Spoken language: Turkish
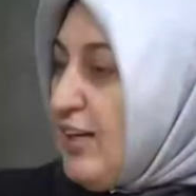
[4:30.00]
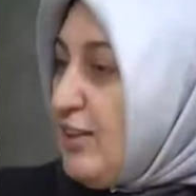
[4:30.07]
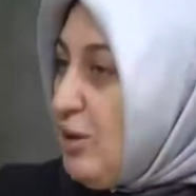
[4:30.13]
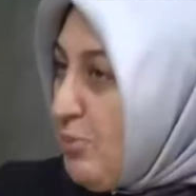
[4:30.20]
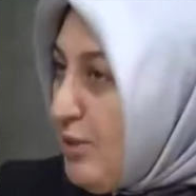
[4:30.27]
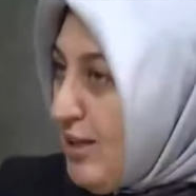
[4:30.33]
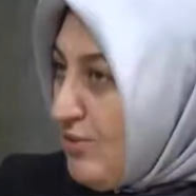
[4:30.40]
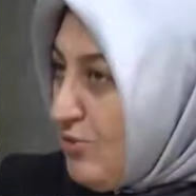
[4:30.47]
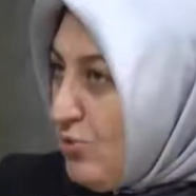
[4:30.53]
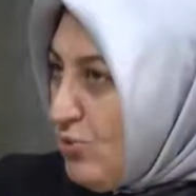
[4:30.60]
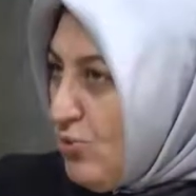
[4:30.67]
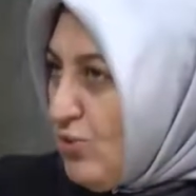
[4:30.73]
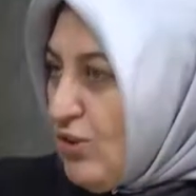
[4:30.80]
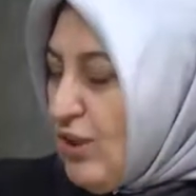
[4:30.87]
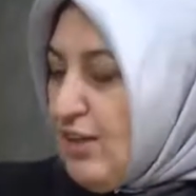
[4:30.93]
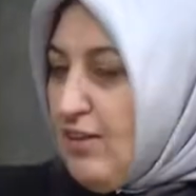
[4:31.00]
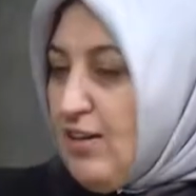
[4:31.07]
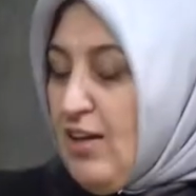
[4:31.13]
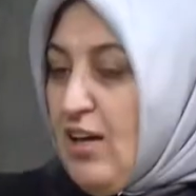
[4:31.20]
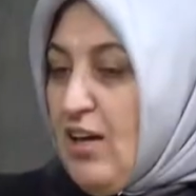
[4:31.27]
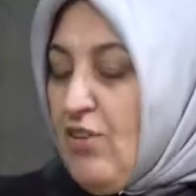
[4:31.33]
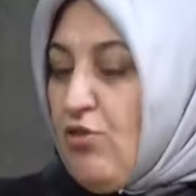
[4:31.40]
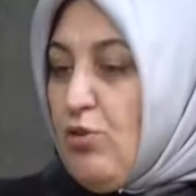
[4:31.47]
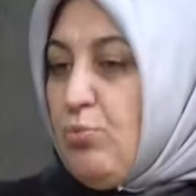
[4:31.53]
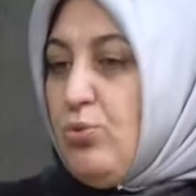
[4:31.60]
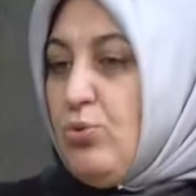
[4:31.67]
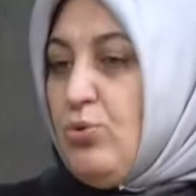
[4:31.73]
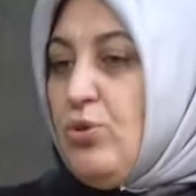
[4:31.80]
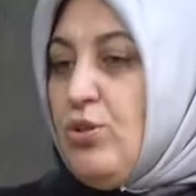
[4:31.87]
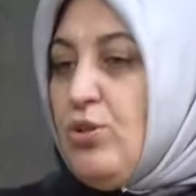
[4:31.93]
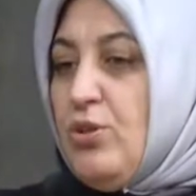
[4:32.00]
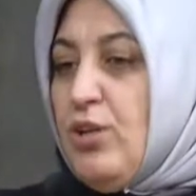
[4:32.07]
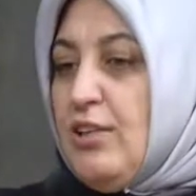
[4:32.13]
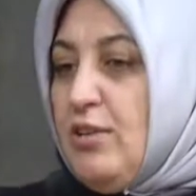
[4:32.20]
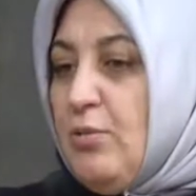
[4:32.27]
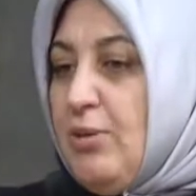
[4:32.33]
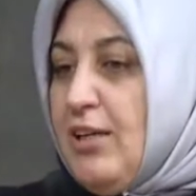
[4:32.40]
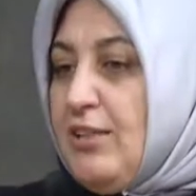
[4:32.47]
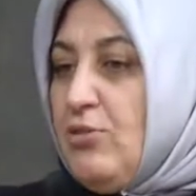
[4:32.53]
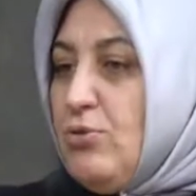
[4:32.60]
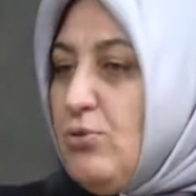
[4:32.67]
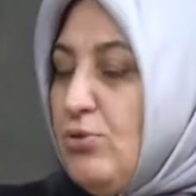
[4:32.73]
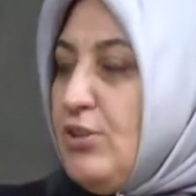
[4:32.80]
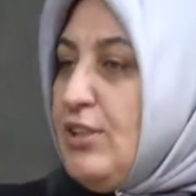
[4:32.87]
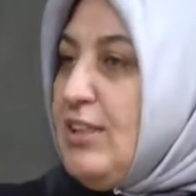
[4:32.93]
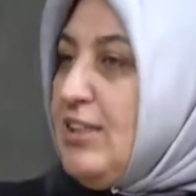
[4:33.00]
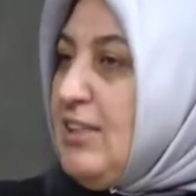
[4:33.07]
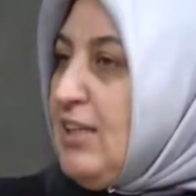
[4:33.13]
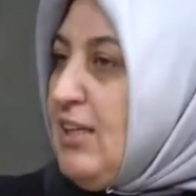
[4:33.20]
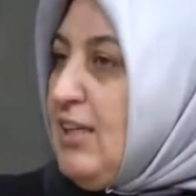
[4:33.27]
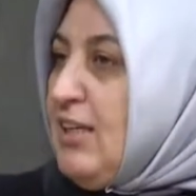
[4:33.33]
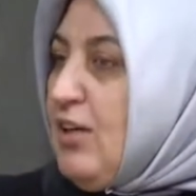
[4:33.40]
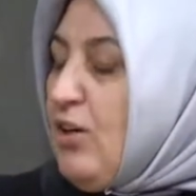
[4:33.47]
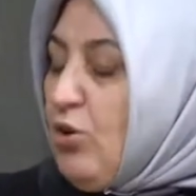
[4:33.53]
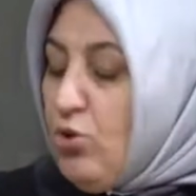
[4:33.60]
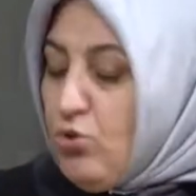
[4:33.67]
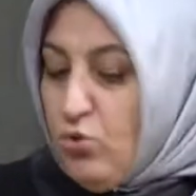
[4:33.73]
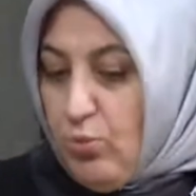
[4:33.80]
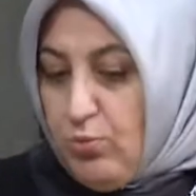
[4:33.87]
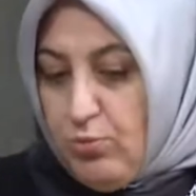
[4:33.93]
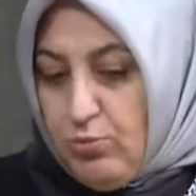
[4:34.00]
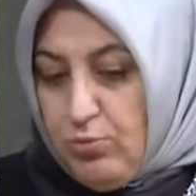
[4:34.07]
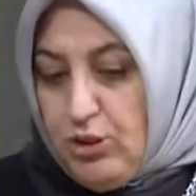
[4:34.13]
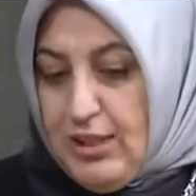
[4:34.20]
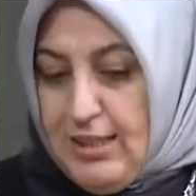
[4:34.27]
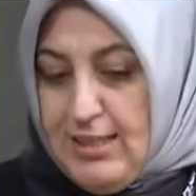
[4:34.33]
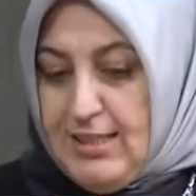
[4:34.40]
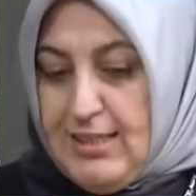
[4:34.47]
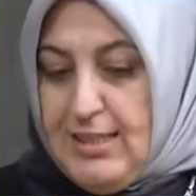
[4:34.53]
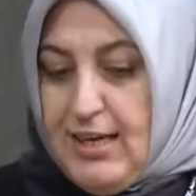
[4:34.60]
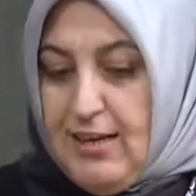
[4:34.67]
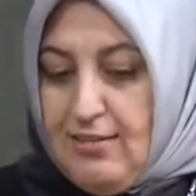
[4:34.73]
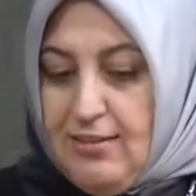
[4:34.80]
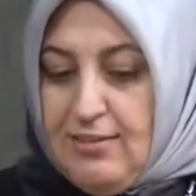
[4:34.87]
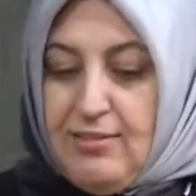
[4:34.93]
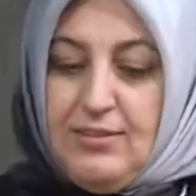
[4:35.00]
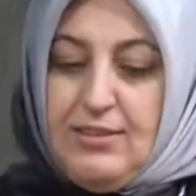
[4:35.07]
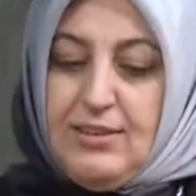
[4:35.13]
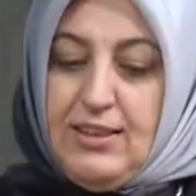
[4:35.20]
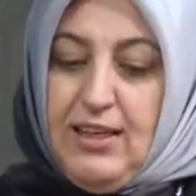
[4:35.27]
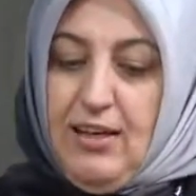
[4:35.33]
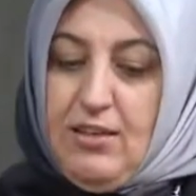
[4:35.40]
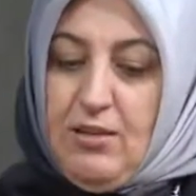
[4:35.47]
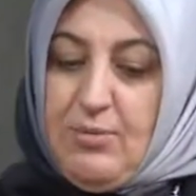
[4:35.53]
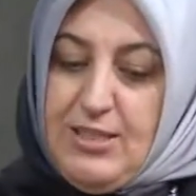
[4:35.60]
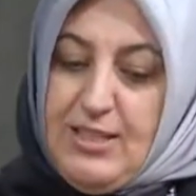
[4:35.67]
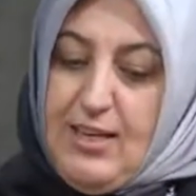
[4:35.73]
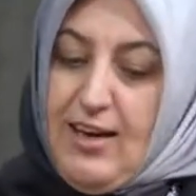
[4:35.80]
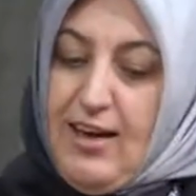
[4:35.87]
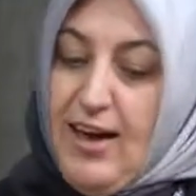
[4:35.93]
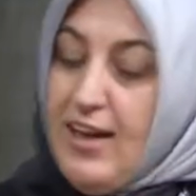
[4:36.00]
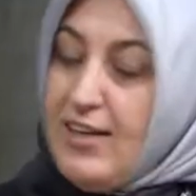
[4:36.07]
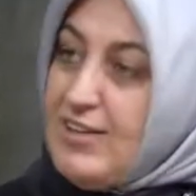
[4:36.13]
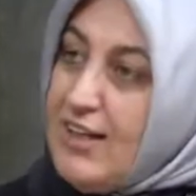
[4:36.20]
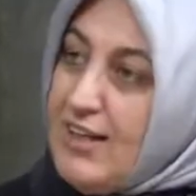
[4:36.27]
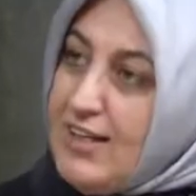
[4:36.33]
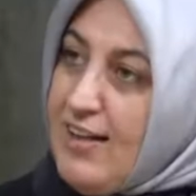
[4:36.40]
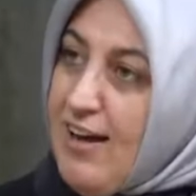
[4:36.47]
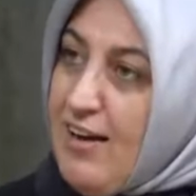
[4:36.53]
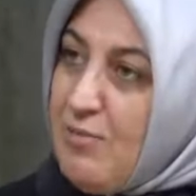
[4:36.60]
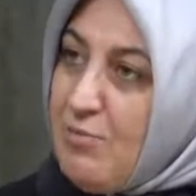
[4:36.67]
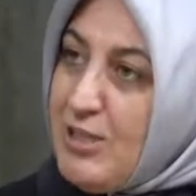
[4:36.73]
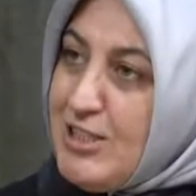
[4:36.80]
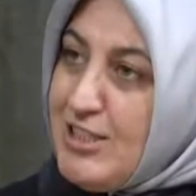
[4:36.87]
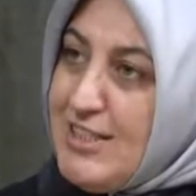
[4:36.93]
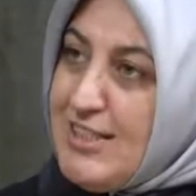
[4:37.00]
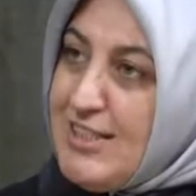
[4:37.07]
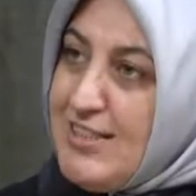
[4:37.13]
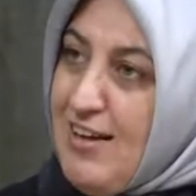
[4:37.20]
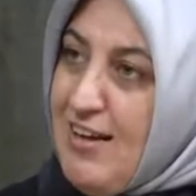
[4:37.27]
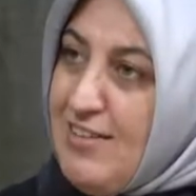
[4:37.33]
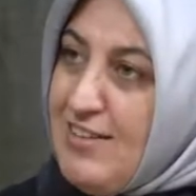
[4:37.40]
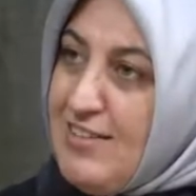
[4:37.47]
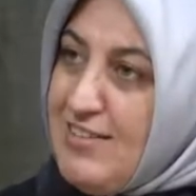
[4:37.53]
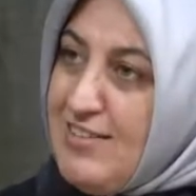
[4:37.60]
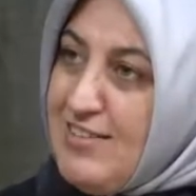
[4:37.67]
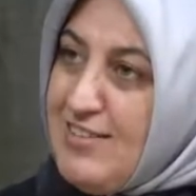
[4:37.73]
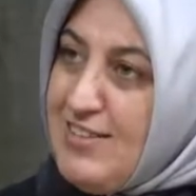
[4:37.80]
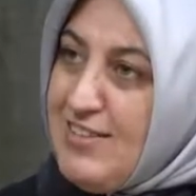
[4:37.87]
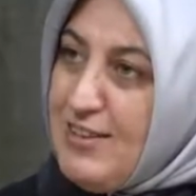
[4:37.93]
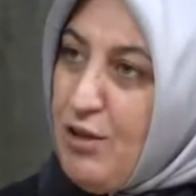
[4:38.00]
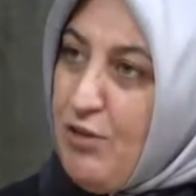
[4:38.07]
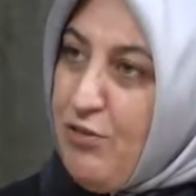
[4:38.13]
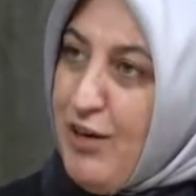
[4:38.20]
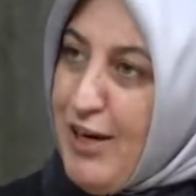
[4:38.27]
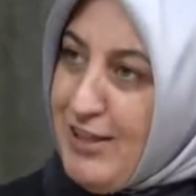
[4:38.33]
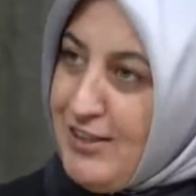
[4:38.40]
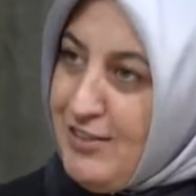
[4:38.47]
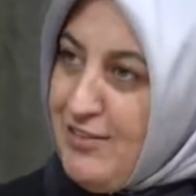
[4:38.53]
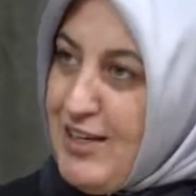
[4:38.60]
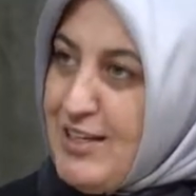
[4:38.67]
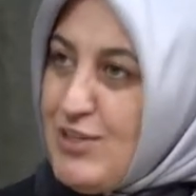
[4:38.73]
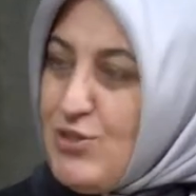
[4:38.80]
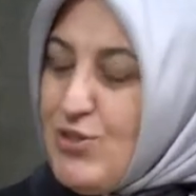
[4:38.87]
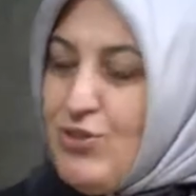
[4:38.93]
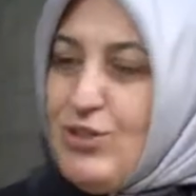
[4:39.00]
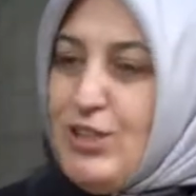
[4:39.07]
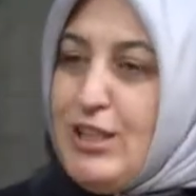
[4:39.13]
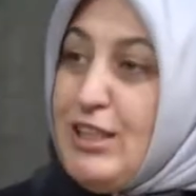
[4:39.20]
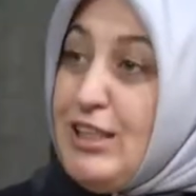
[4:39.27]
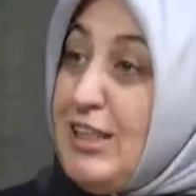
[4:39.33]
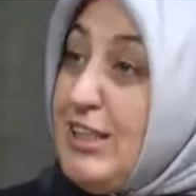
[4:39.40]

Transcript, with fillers: edebiyat ürünleri ve bu edebiyat ürünleri o toplum içerisinde anlatılırken de mesela erkekler meclisinde anlatıldığında farklı versiyonları,